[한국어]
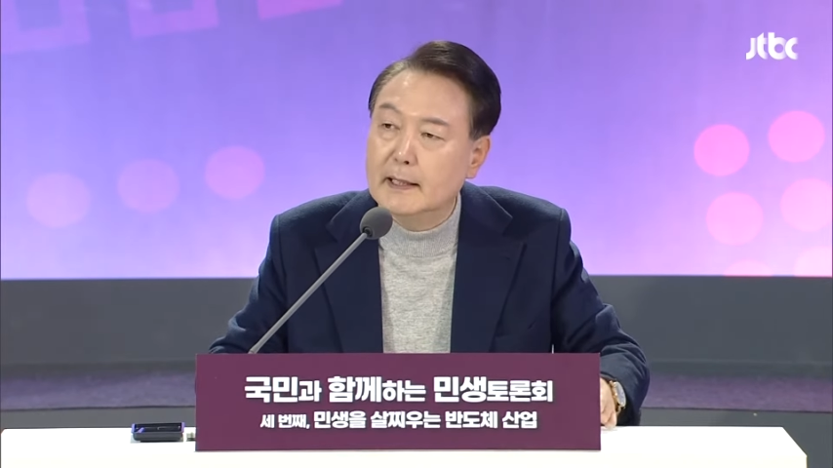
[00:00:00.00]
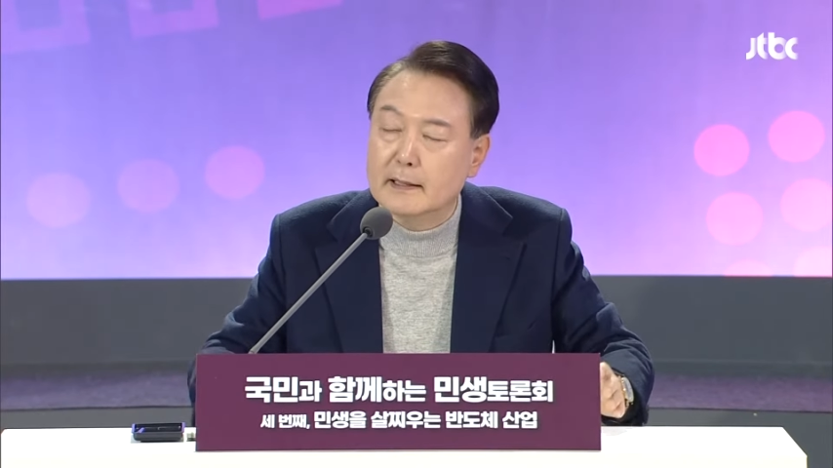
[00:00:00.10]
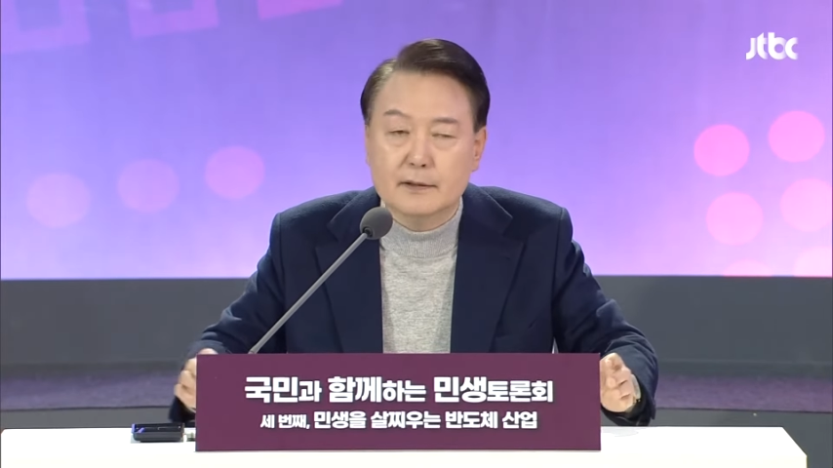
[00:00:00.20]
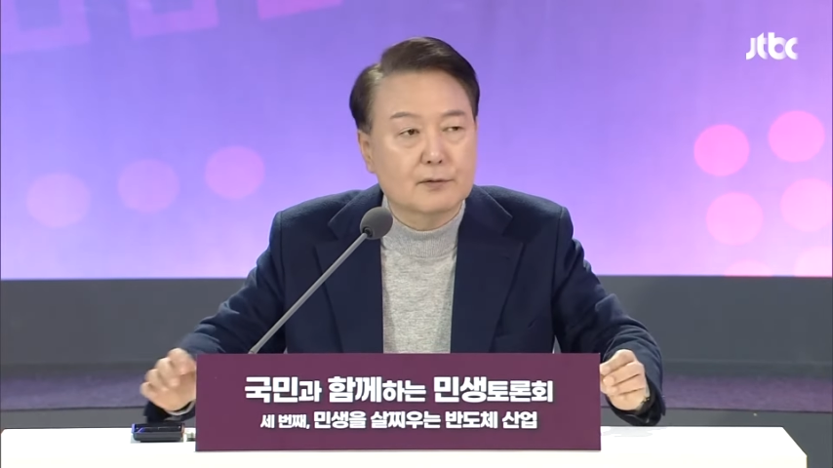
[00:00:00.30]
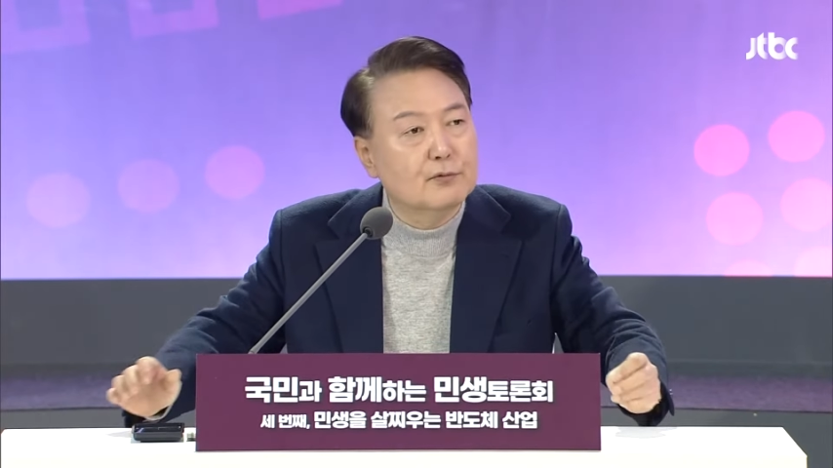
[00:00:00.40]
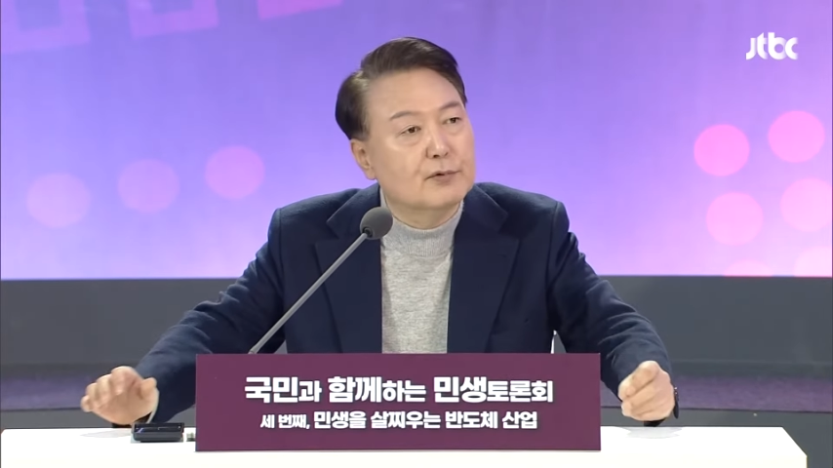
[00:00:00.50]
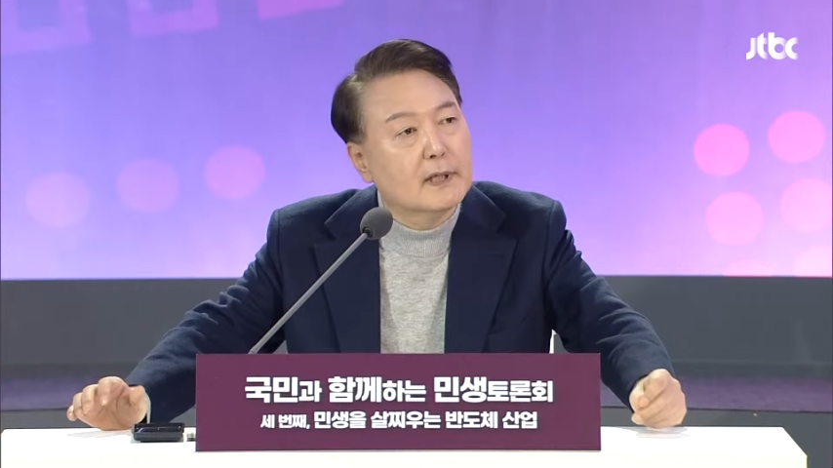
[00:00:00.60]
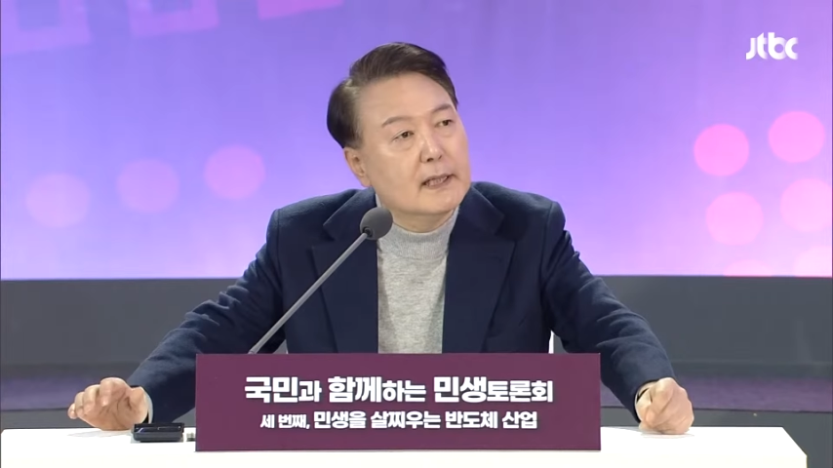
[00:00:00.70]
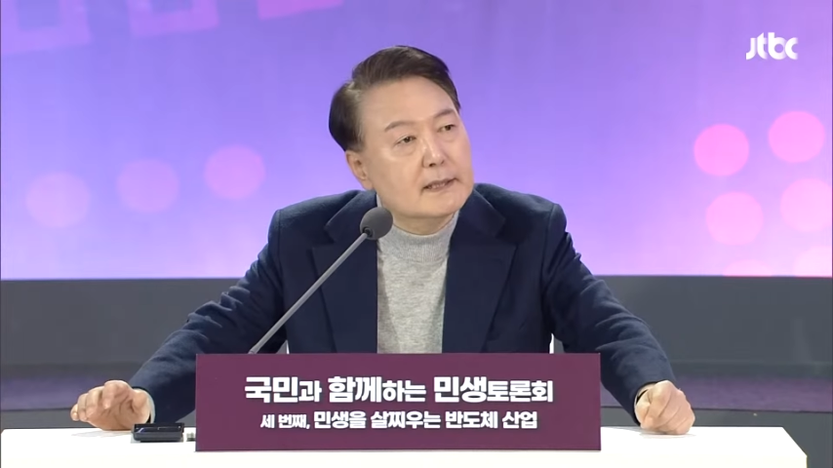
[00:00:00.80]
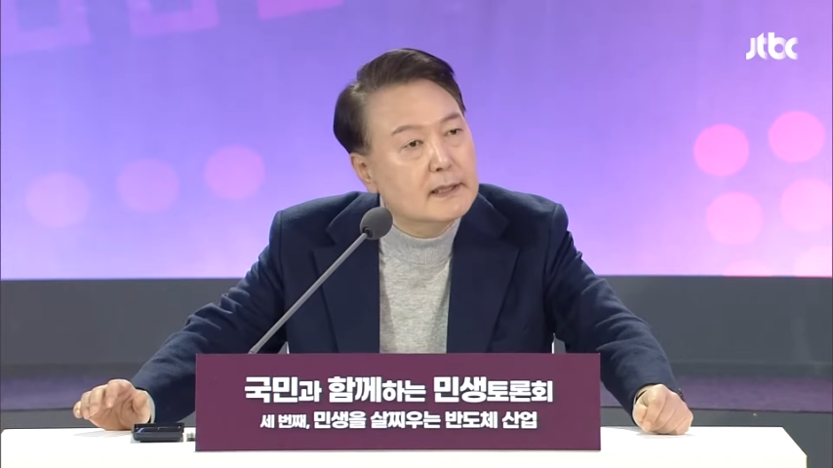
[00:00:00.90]
그리고
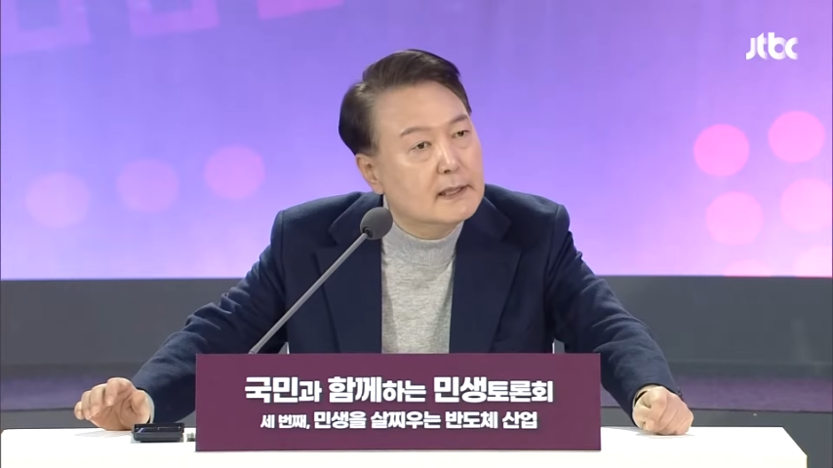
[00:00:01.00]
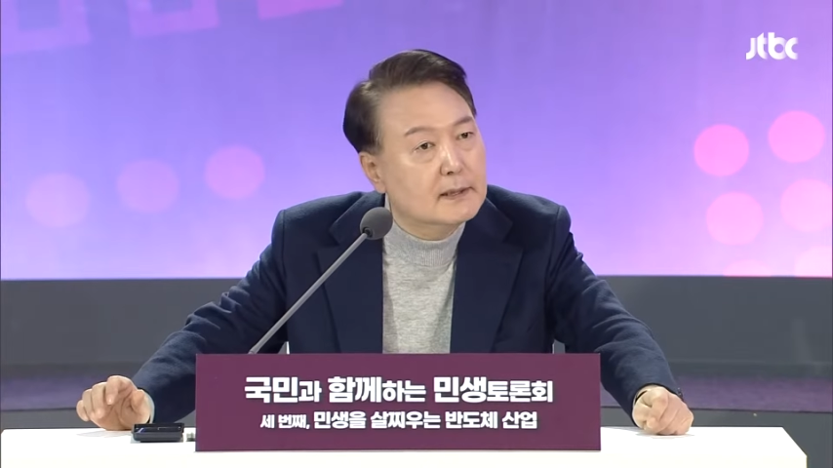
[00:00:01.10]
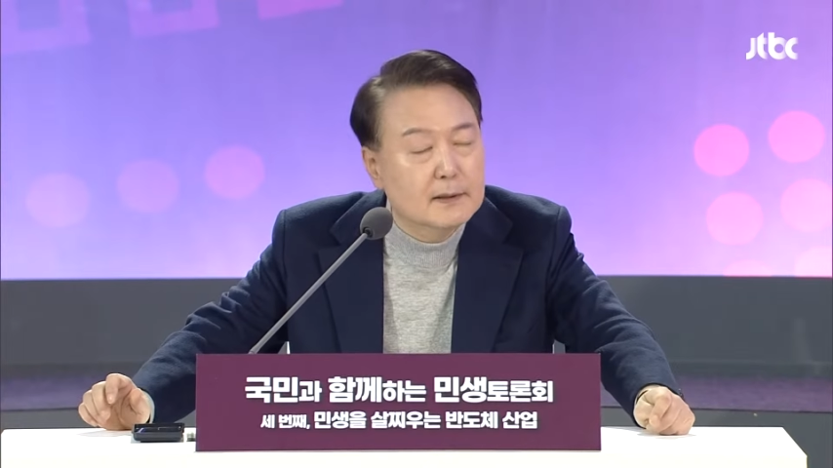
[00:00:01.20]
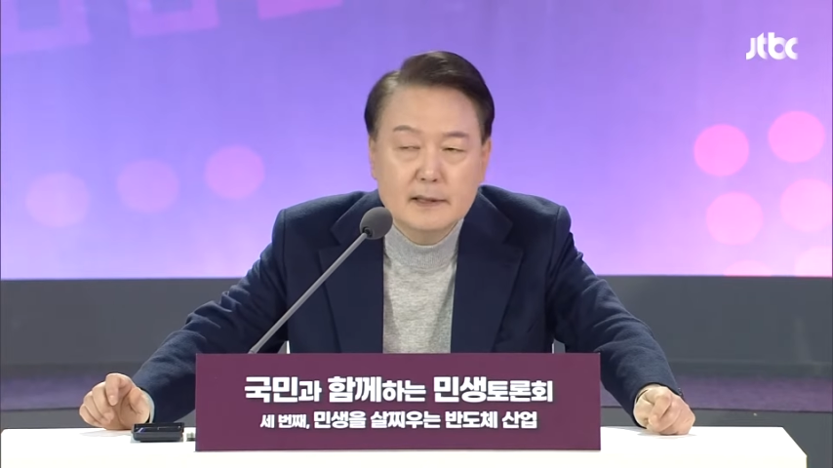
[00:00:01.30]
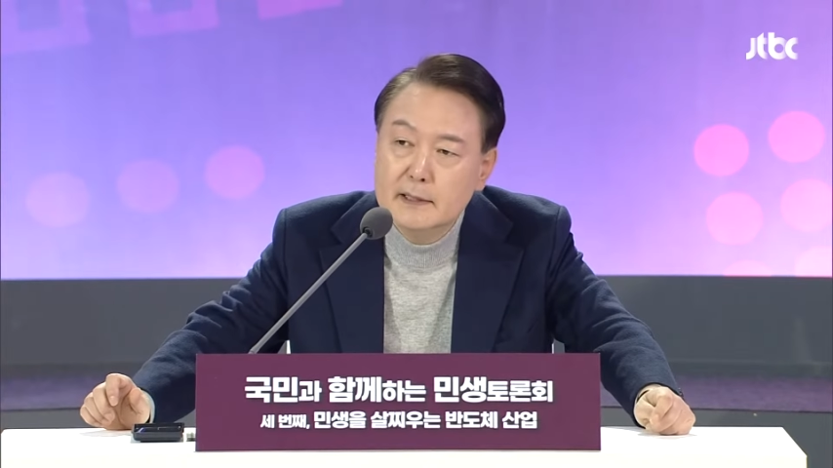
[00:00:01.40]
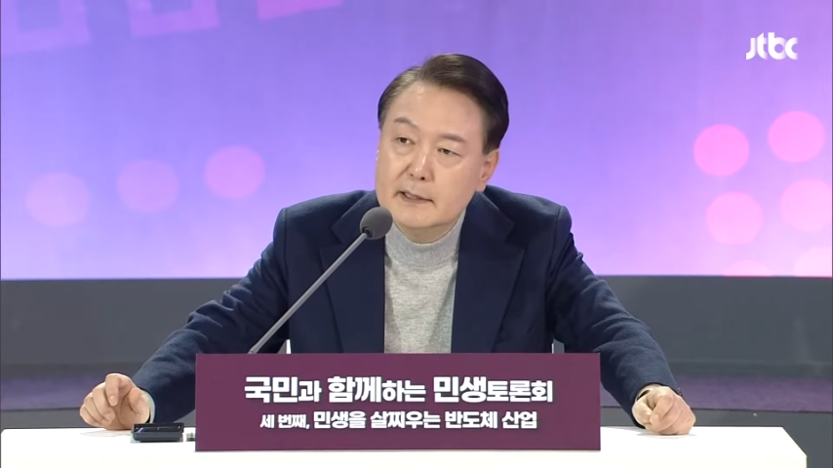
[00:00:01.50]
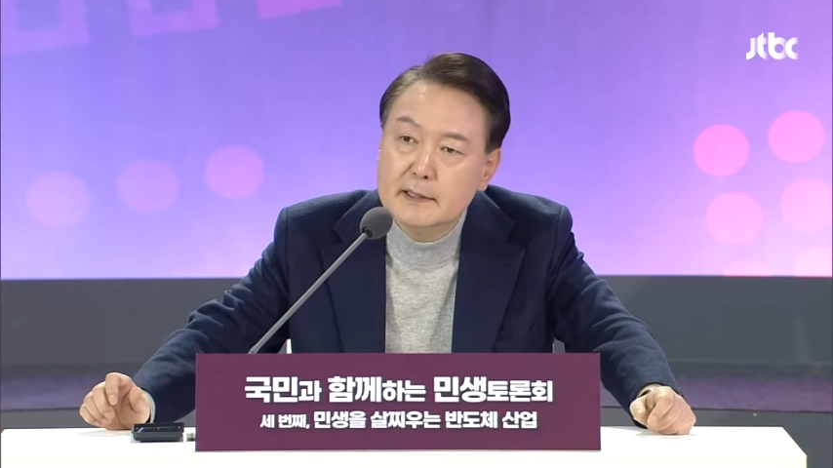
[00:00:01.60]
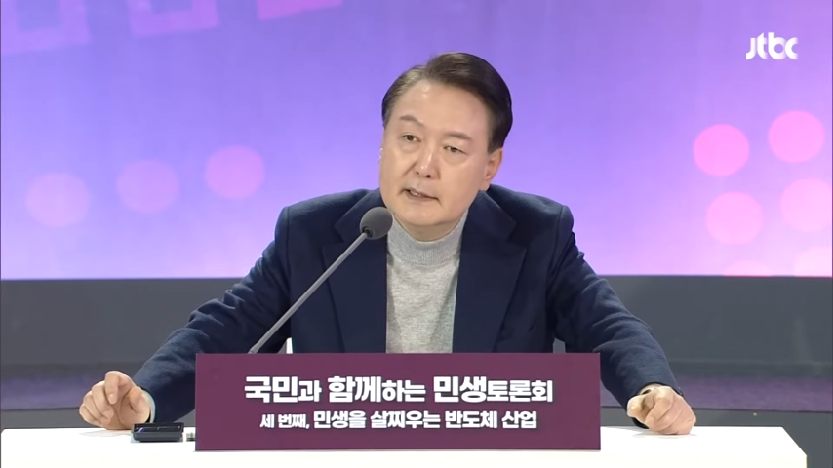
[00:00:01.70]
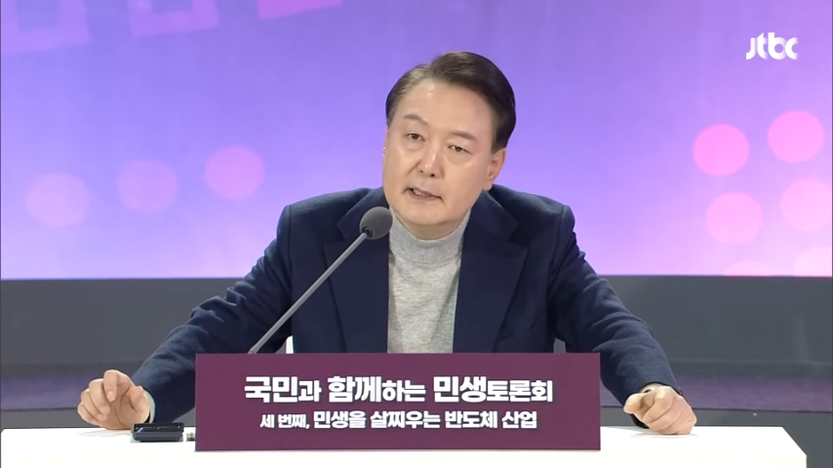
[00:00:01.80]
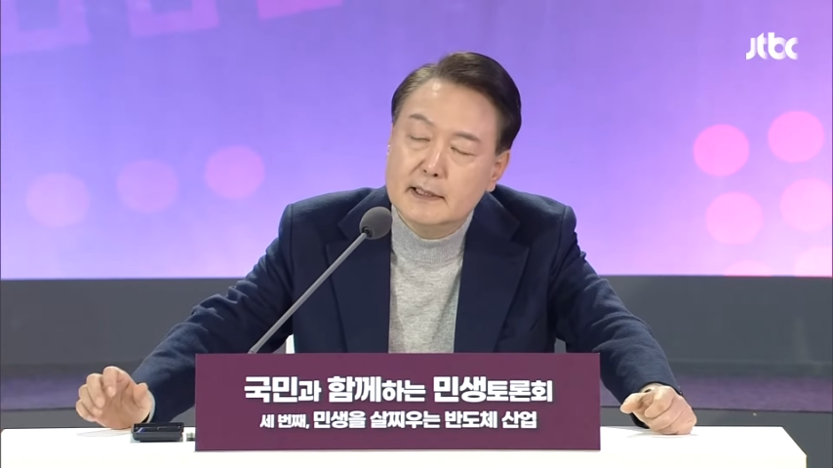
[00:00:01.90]
우리가 이제
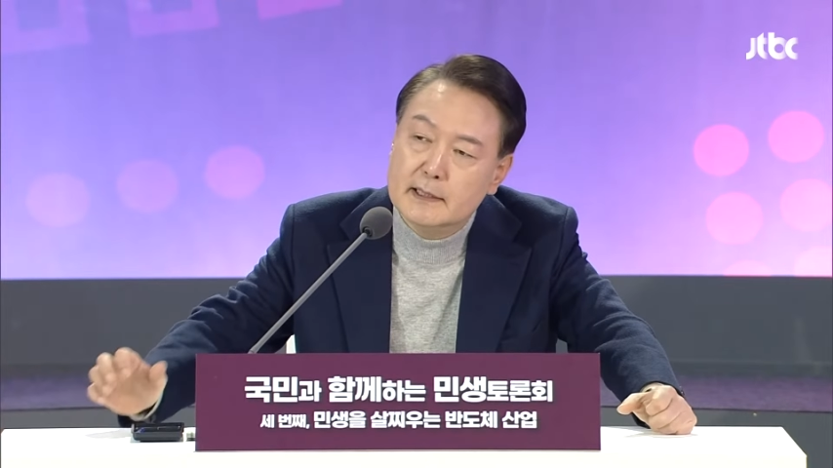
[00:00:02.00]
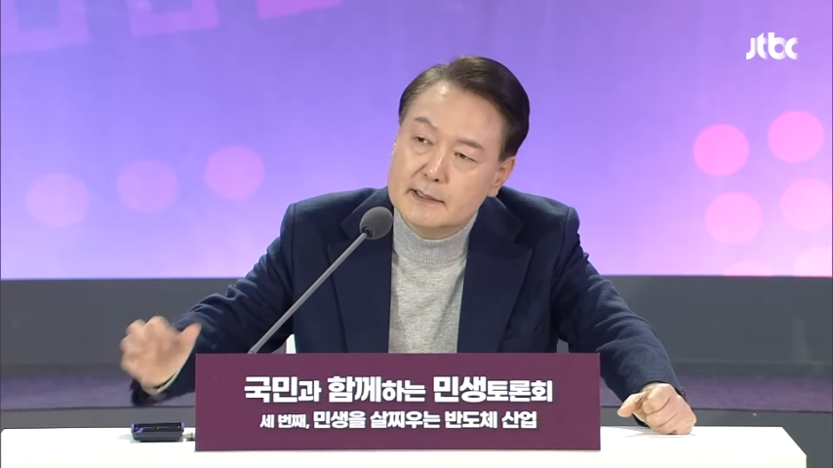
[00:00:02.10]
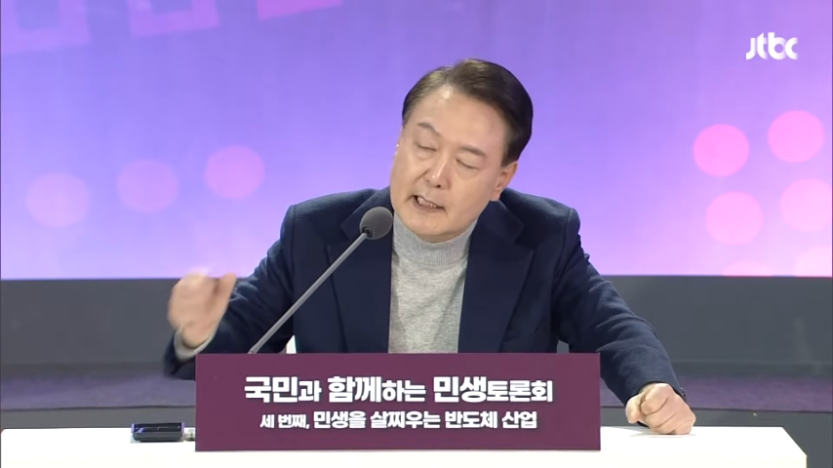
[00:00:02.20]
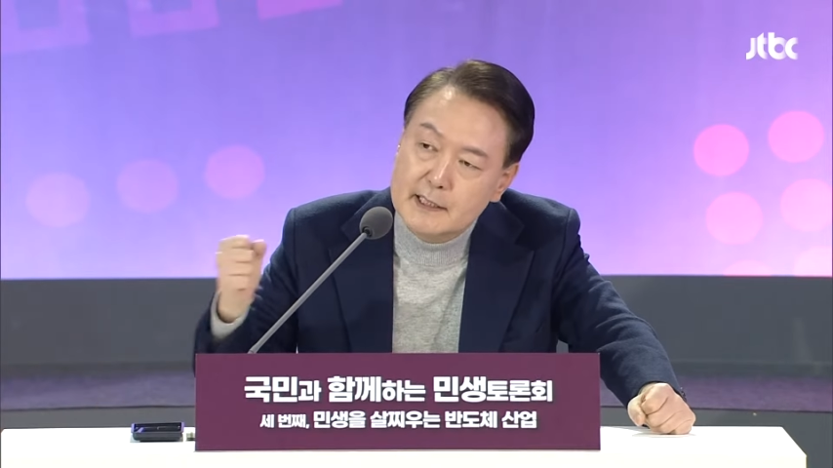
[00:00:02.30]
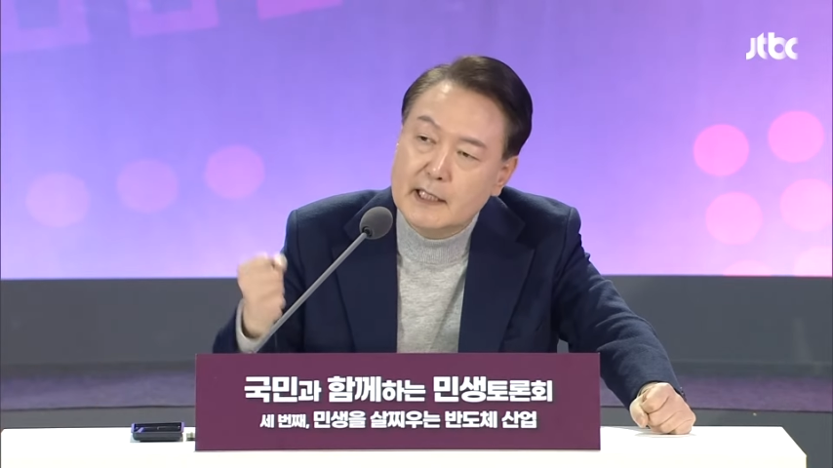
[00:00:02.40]
잘